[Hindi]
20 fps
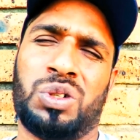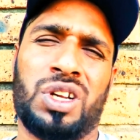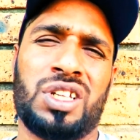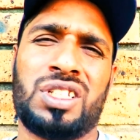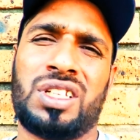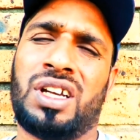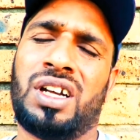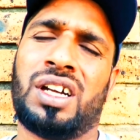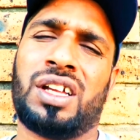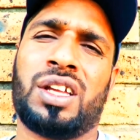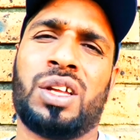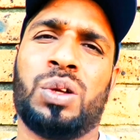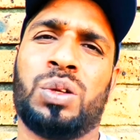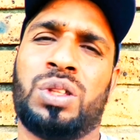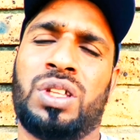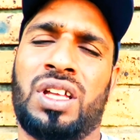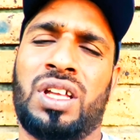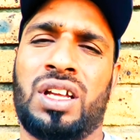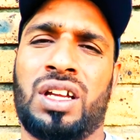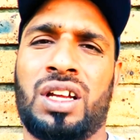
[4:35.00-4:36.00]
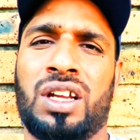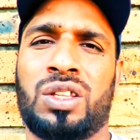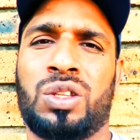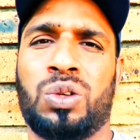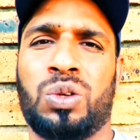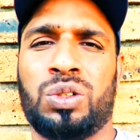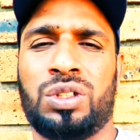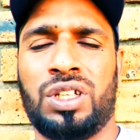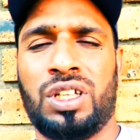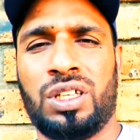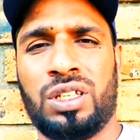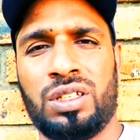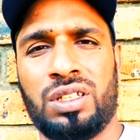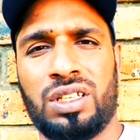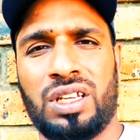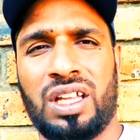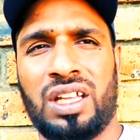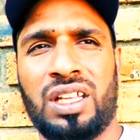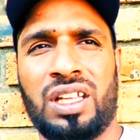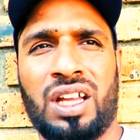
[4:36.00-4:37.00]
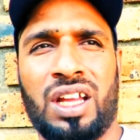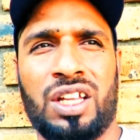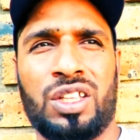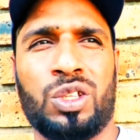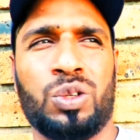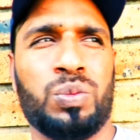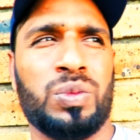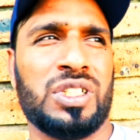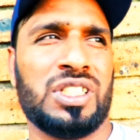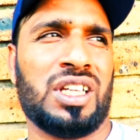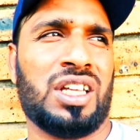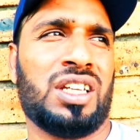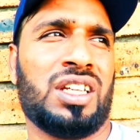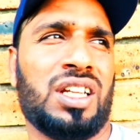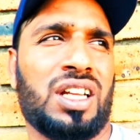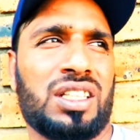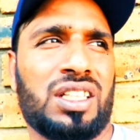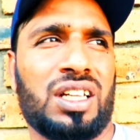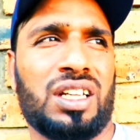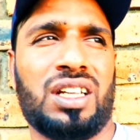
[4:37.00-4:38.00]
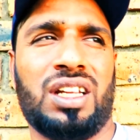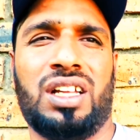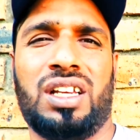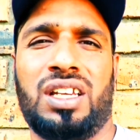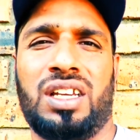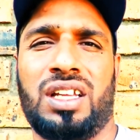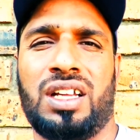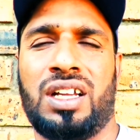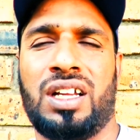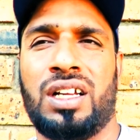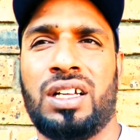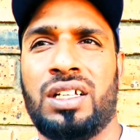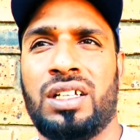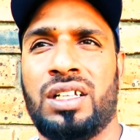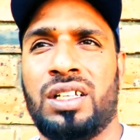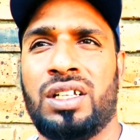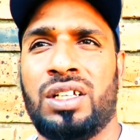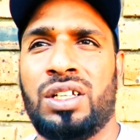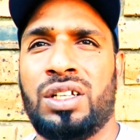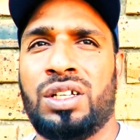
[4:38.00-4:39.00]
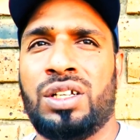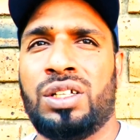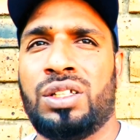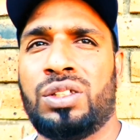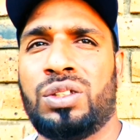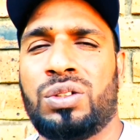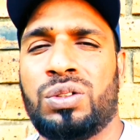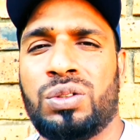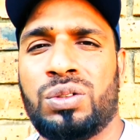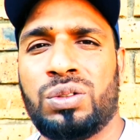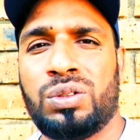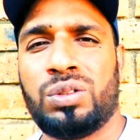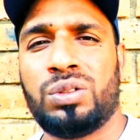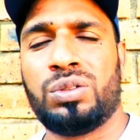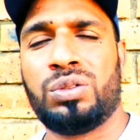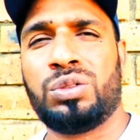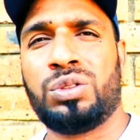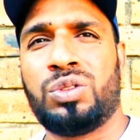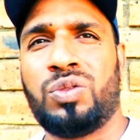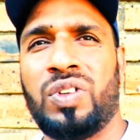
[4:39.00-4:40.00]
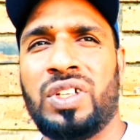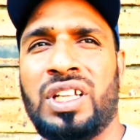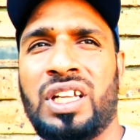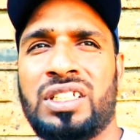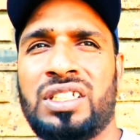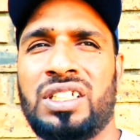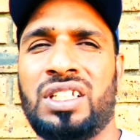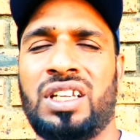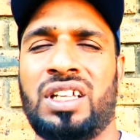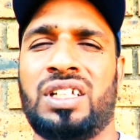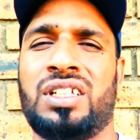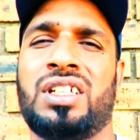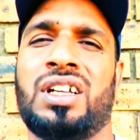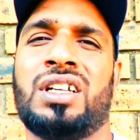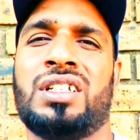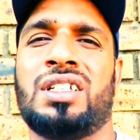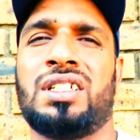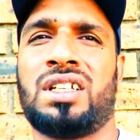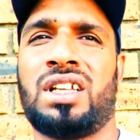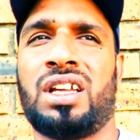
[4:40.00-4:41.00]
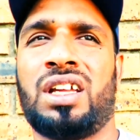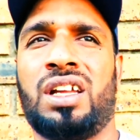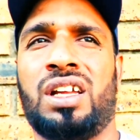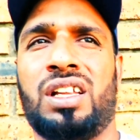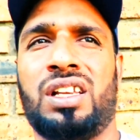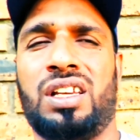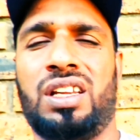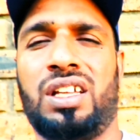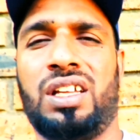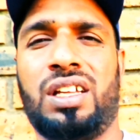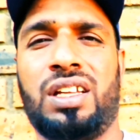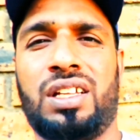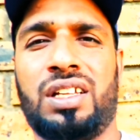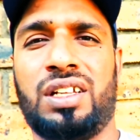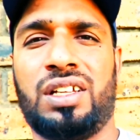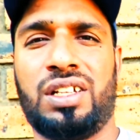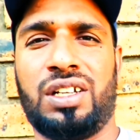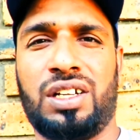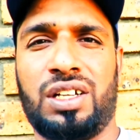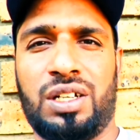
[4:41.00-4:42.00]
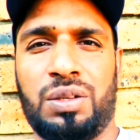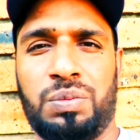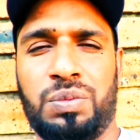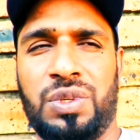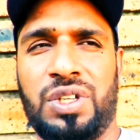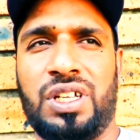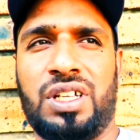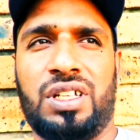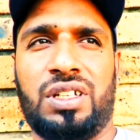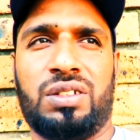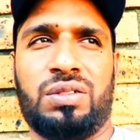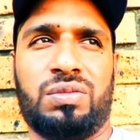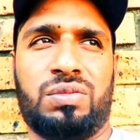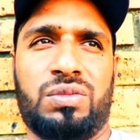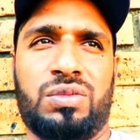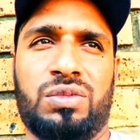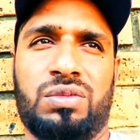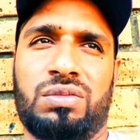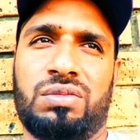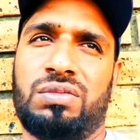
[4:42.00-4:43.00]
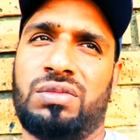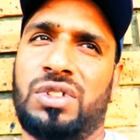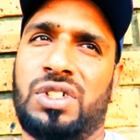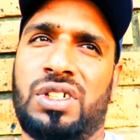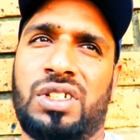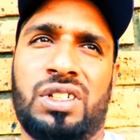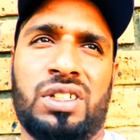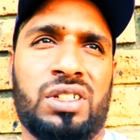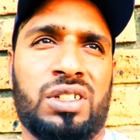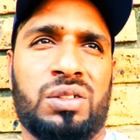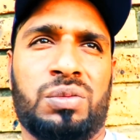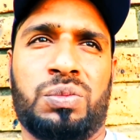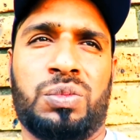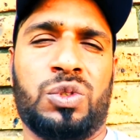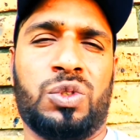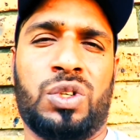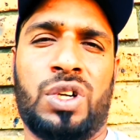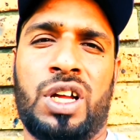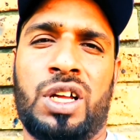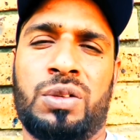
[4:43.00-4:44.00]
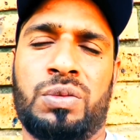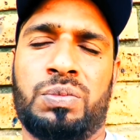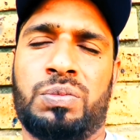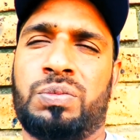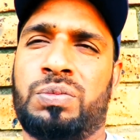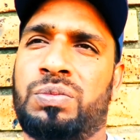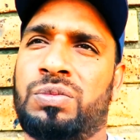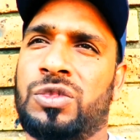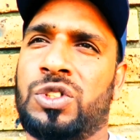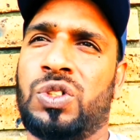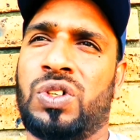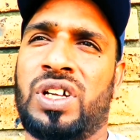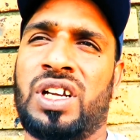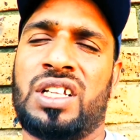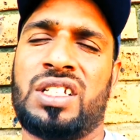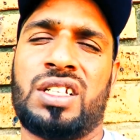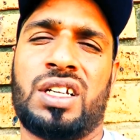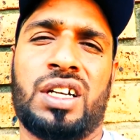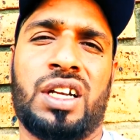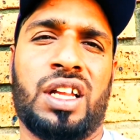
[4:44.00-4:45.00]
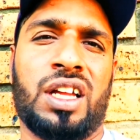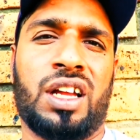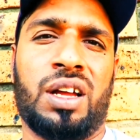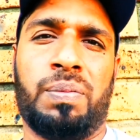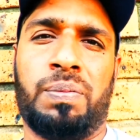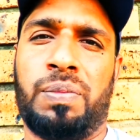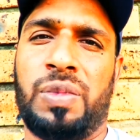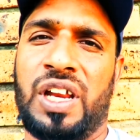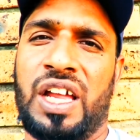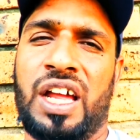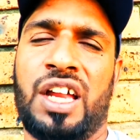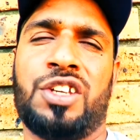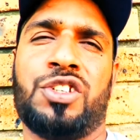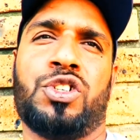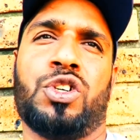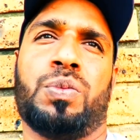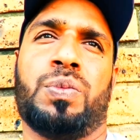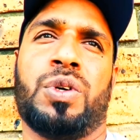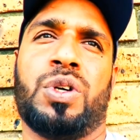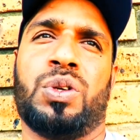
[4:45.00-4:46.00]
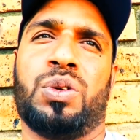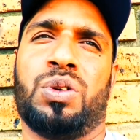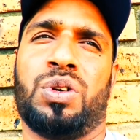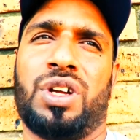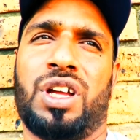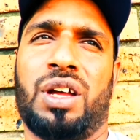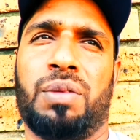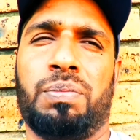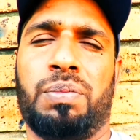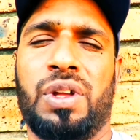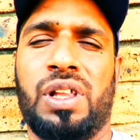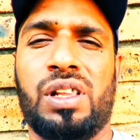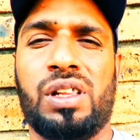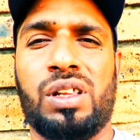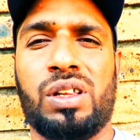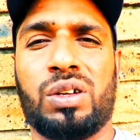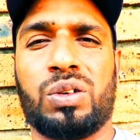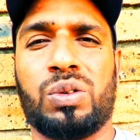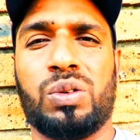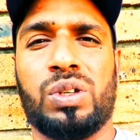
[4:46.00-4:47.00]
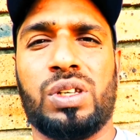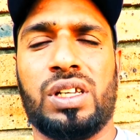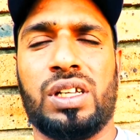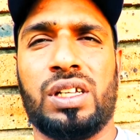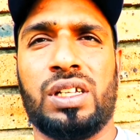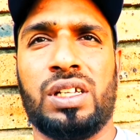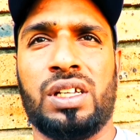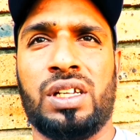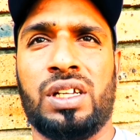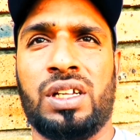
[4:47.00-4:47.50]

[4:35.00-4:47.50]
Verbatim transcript: थोड़े से लड़के होते हैं अगर दो तीन नहीं आए तो मज़ा नहीं आता खेलने का तो उस वजह से नहीं जा सके खेलने अभी पूरा जो है ना संडे का प्लान चौपट हो गया बिल्कुल